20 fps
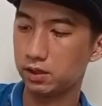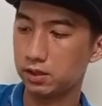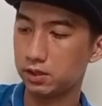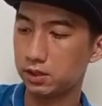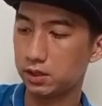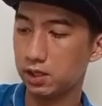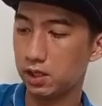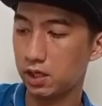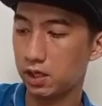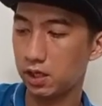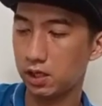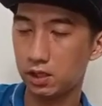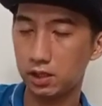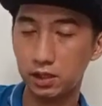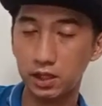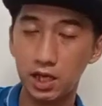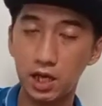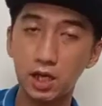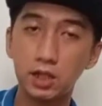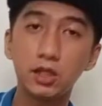kasi nga,
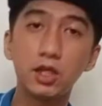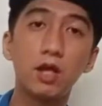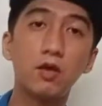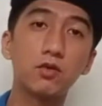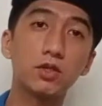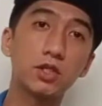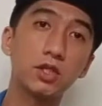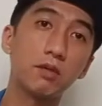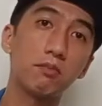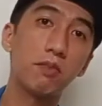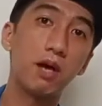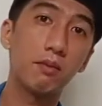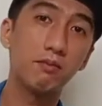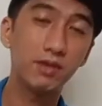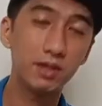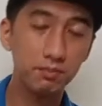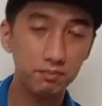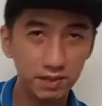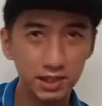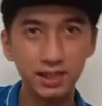kaya nga tinawag siyang
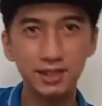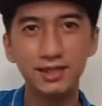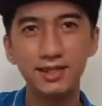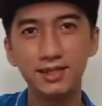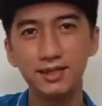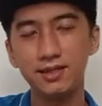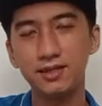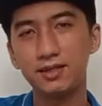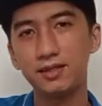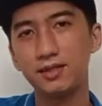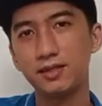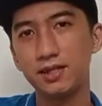Mavic Mini.